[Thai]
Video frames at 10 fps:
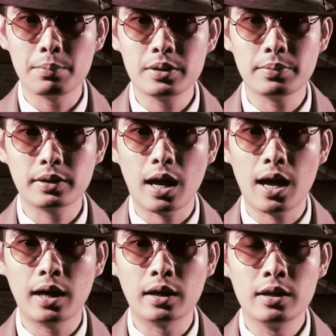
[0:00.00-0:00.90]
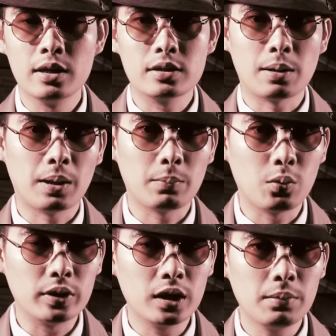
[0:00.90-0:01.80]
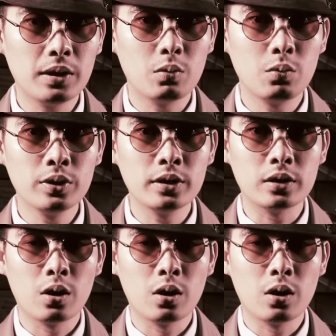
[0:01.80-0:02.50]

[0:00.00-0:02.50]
30สตางค์สำหรับคนที่มีหุ้น